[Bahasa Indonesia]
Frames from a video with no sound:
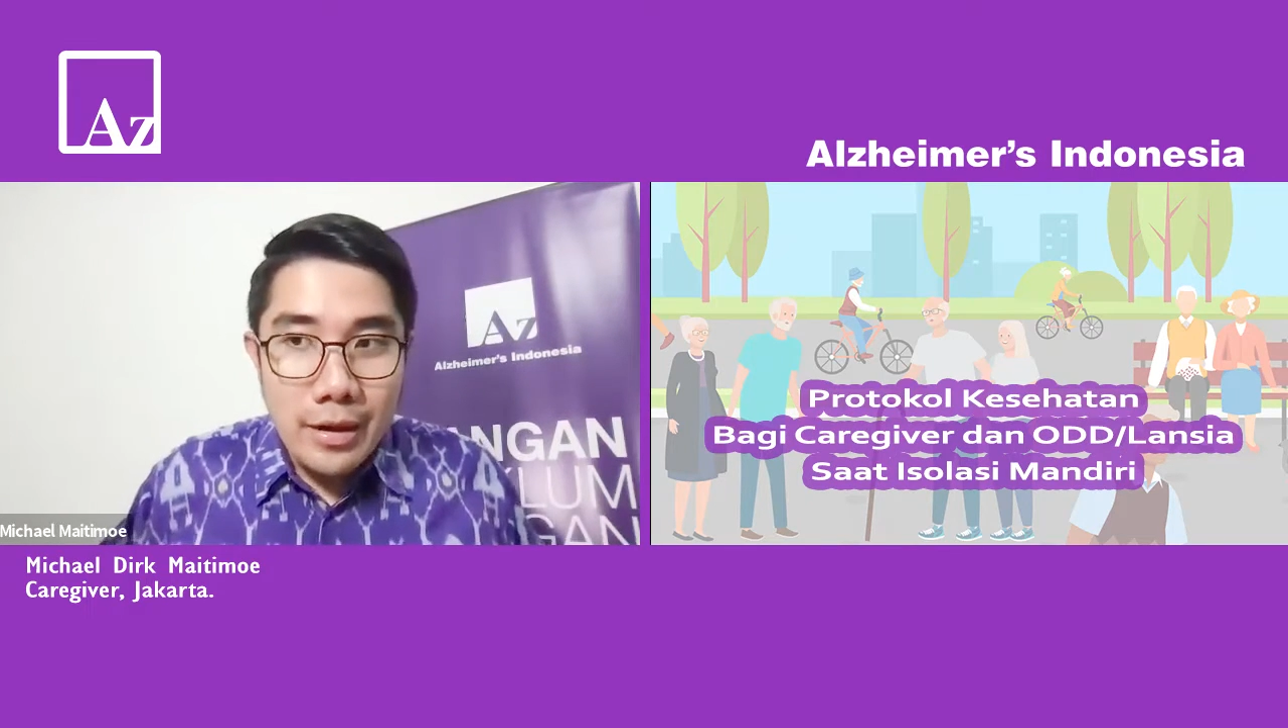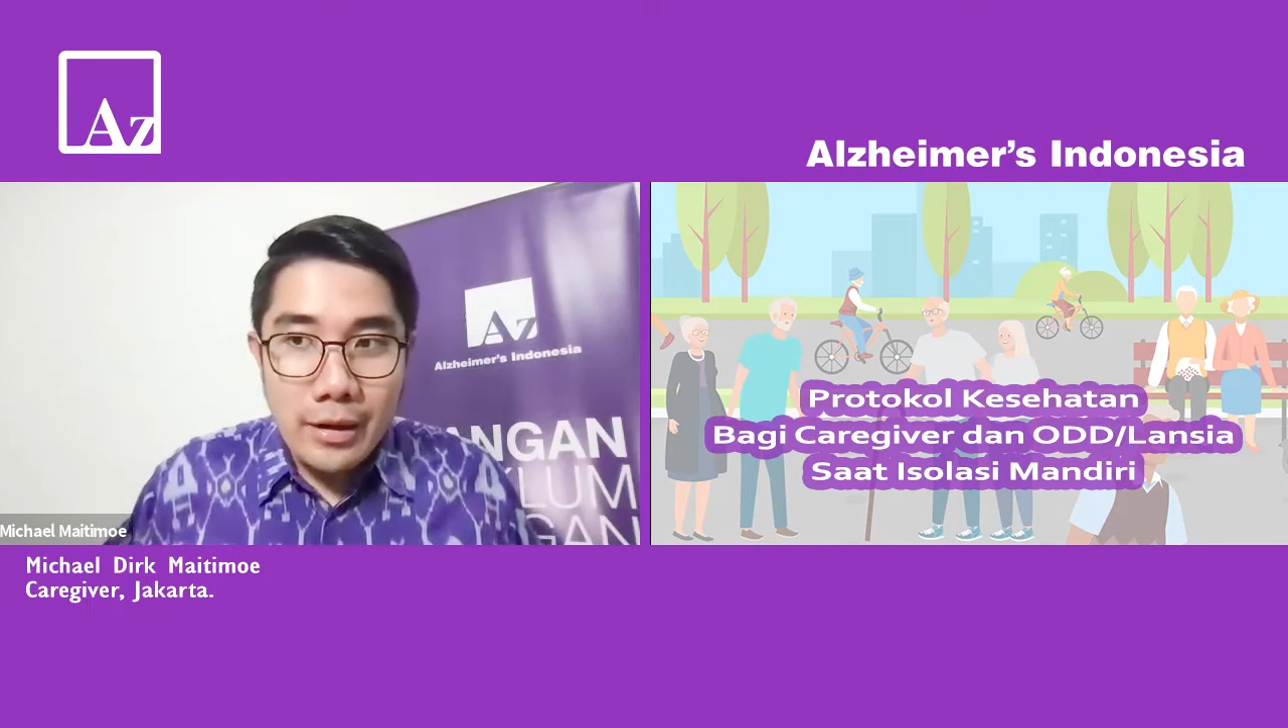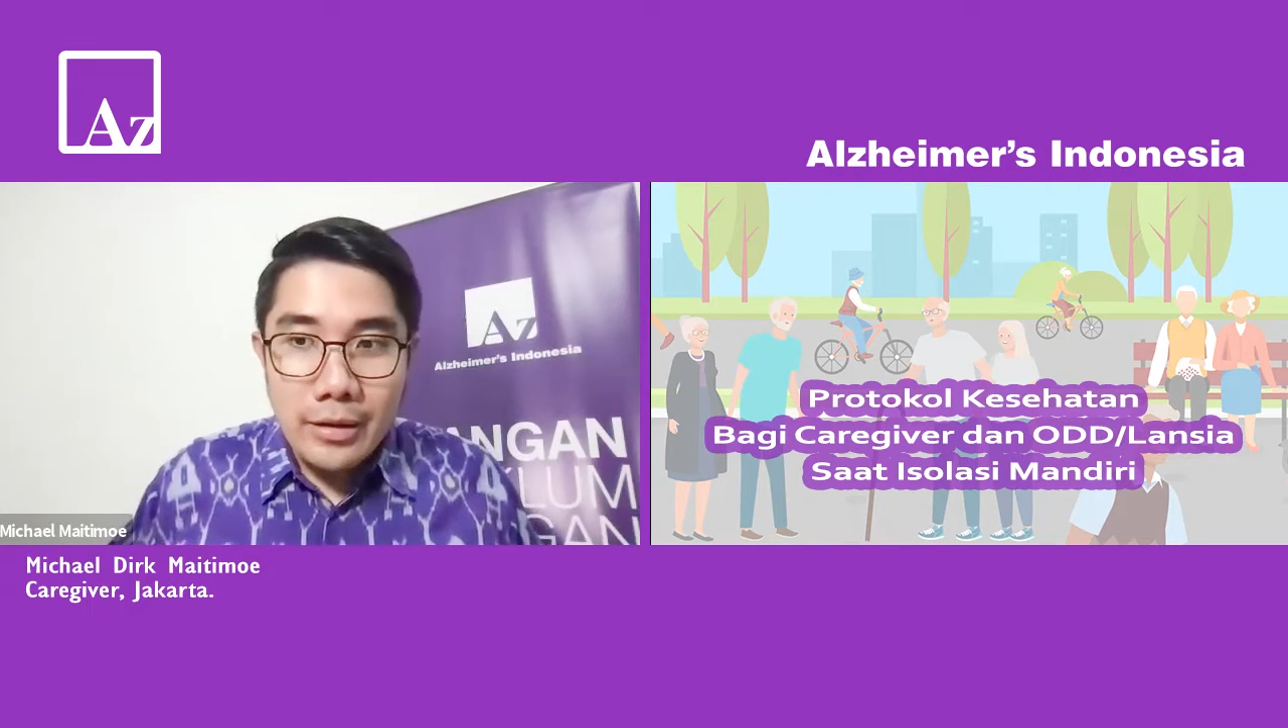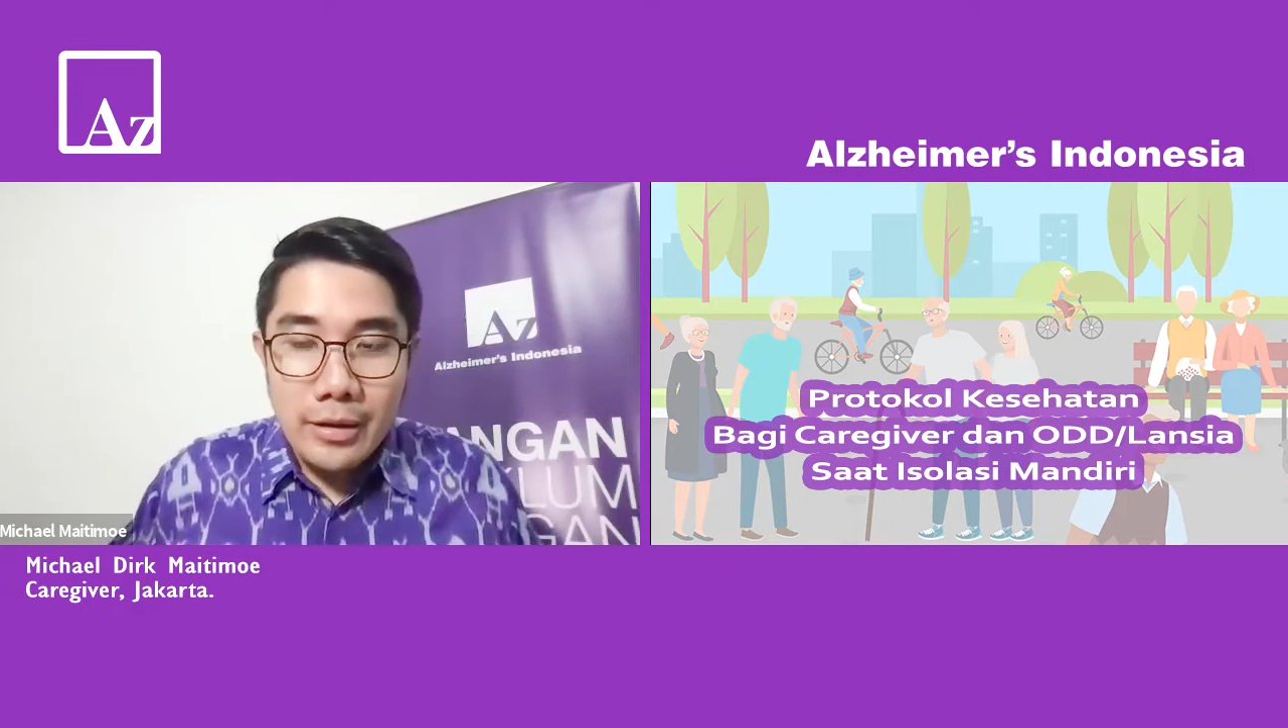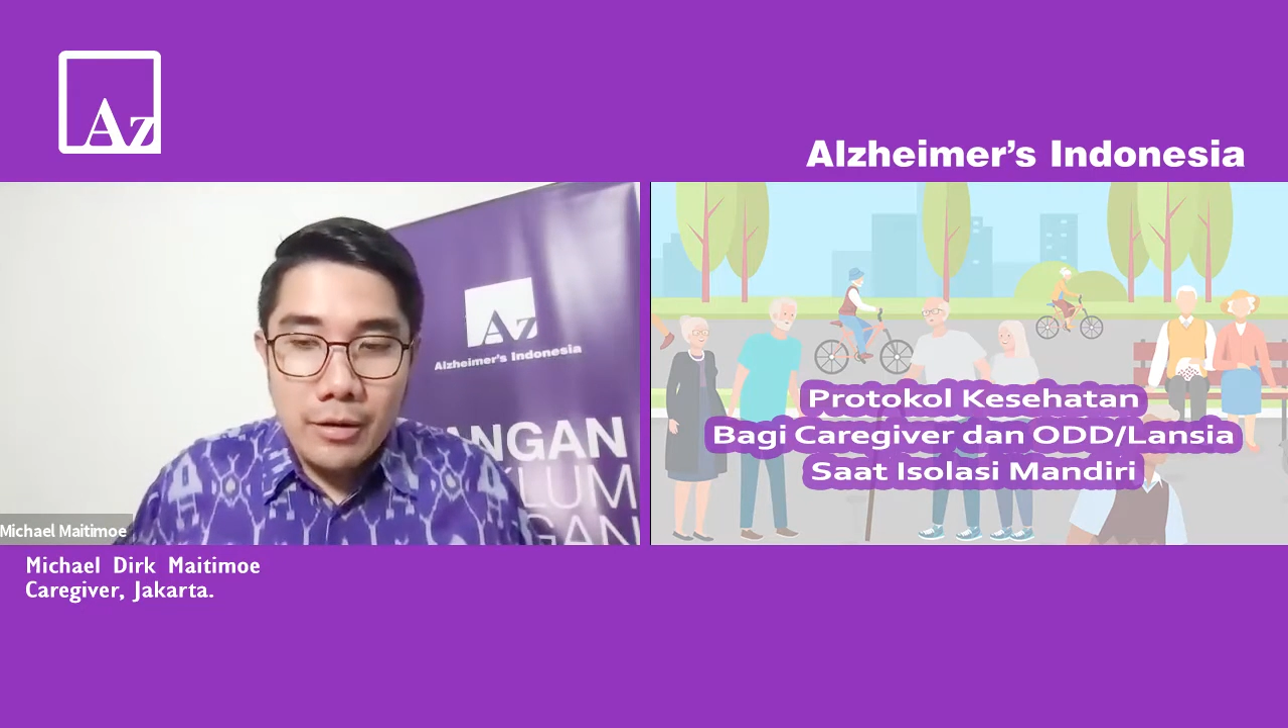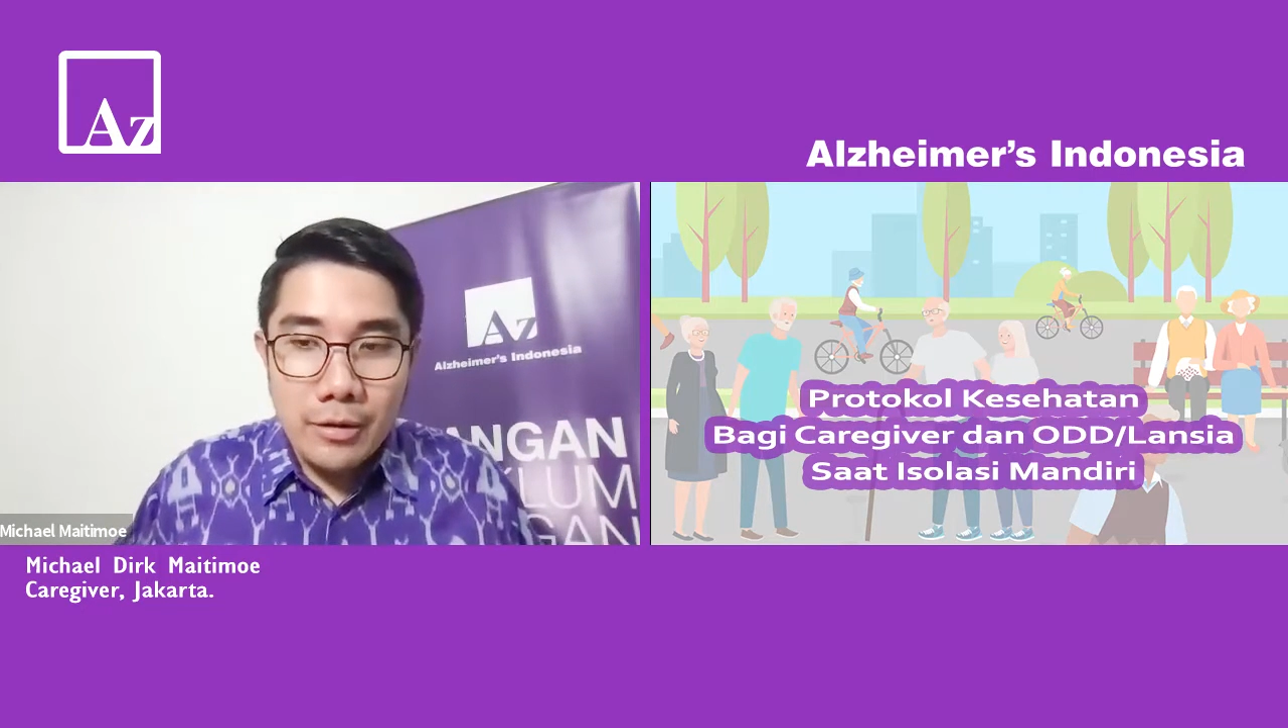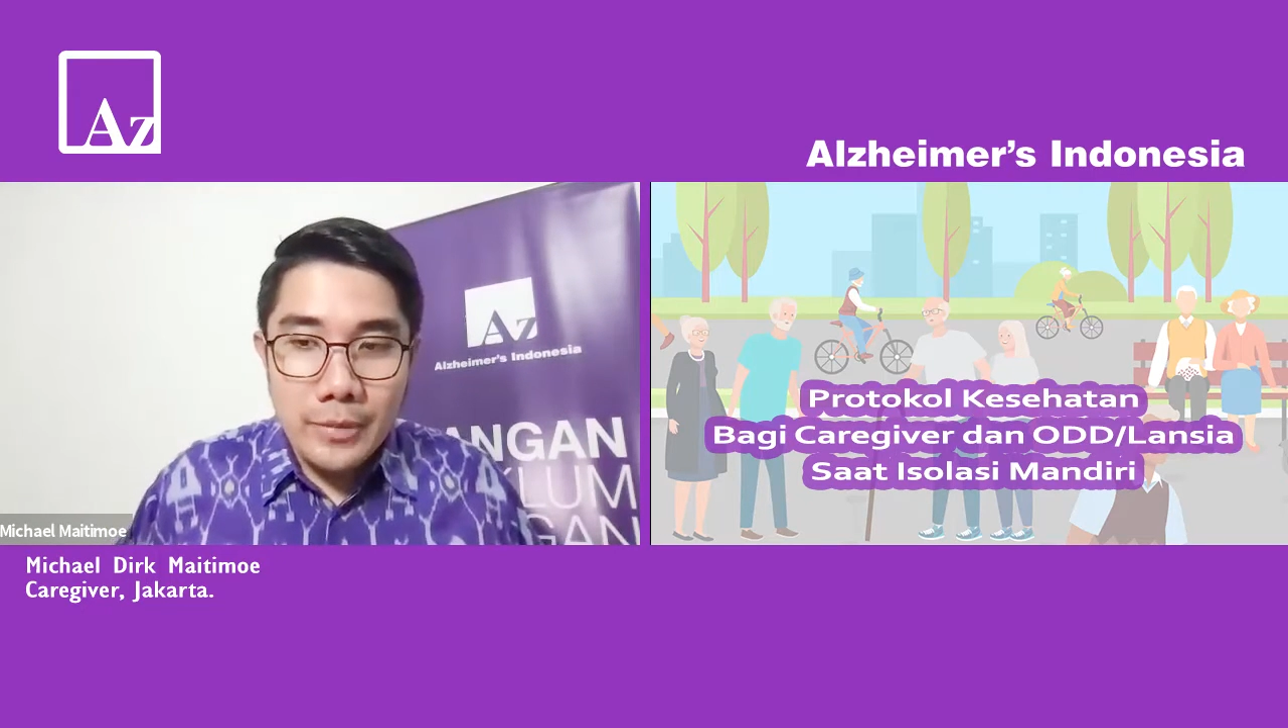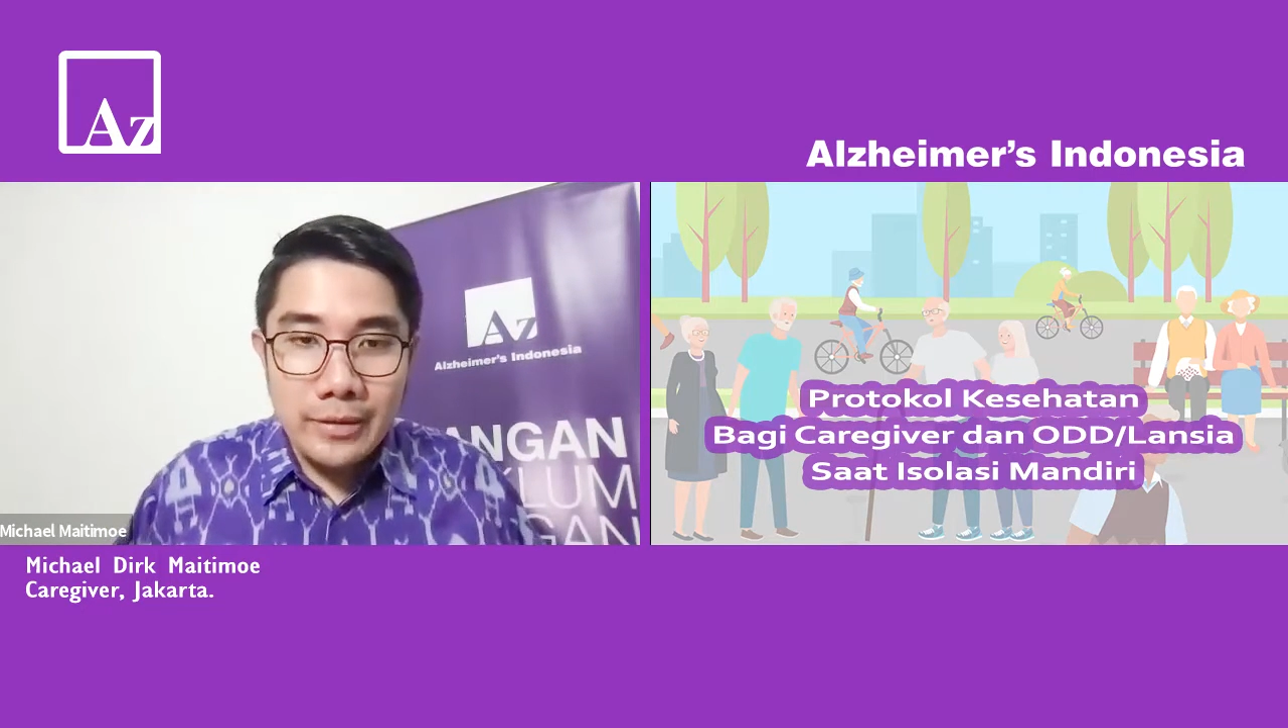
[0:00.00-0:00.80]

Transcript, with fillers: karena kalau